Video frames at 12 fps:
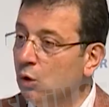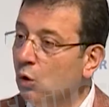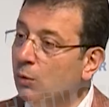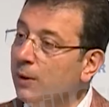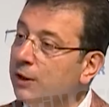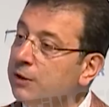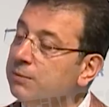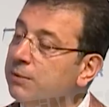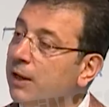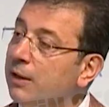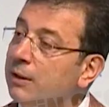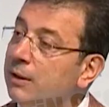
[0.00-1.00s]
O
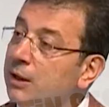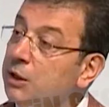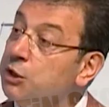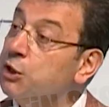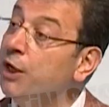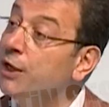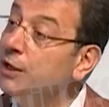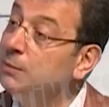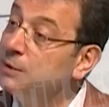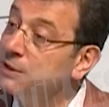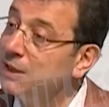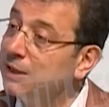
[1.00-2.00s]
bakımdan
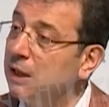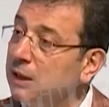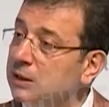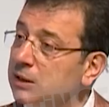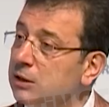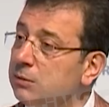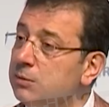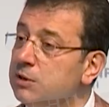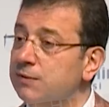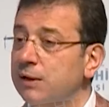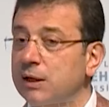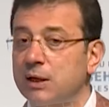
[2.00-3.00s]
şehrimize
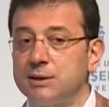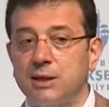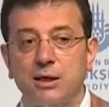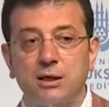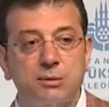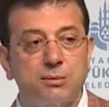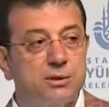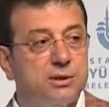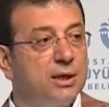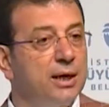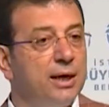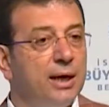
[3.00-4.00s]
kattığımız ve
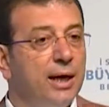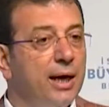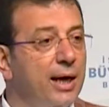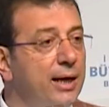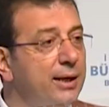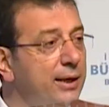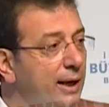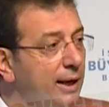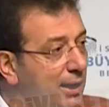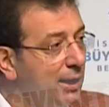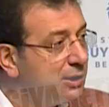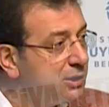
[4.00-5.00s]
kazandığımız her
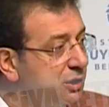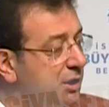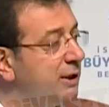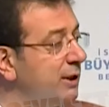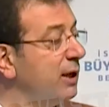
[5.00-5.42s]
enerji